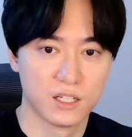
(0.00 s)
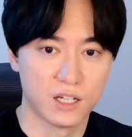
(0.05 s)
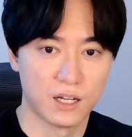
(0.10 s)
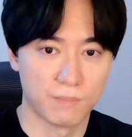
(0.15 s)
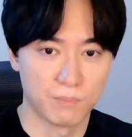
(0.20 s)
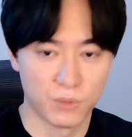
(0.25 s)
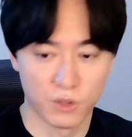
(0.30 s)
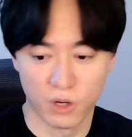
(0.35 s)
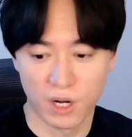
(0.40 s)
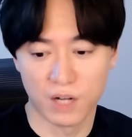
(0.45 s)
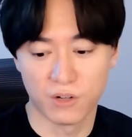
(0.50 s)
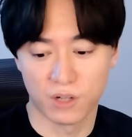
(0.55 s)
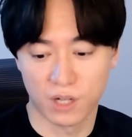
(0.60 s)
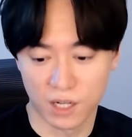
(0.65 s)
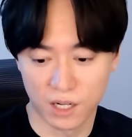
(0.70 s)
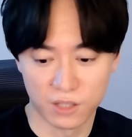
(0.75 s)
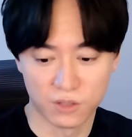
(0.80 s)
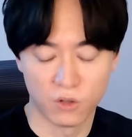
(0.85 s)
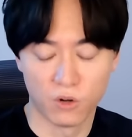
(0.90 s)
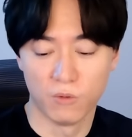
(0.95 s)
発表があるか
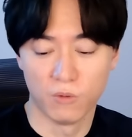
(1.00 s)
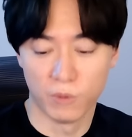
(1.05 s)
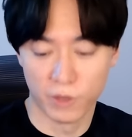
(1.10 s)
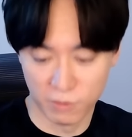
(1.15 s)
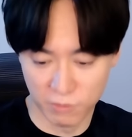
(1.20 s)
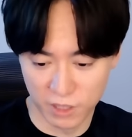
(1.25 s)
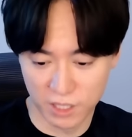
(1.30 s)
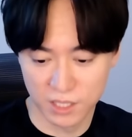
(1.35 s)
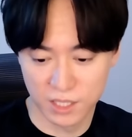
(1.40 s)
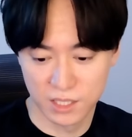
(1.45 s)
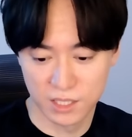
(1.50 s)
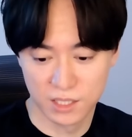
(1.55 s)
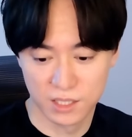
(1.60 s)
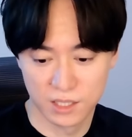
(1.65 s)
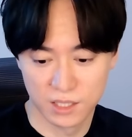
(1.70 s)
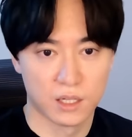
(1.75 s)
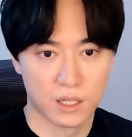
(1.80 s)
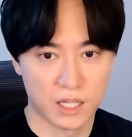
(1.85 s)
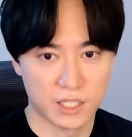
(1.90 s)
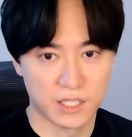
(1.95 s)
なと思いま
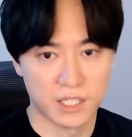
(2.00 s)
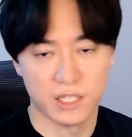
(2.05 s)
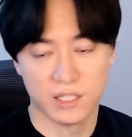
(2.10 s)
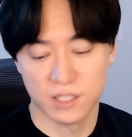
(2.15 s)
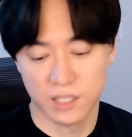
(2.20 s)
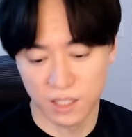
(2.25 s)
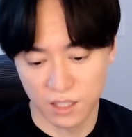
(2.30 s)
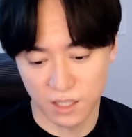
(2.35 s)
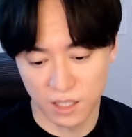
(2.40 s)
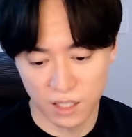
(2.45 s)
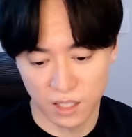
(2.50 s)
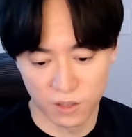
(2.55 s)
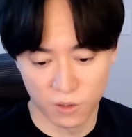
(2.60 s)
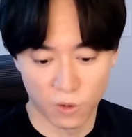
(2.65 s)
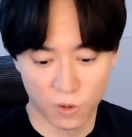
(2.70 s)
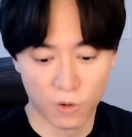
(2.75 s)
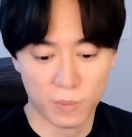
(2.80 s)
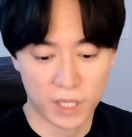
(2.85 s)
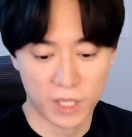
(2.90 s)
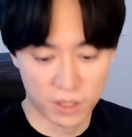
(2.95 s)
す。河川さんからの
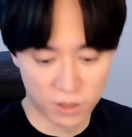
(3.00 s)
コメン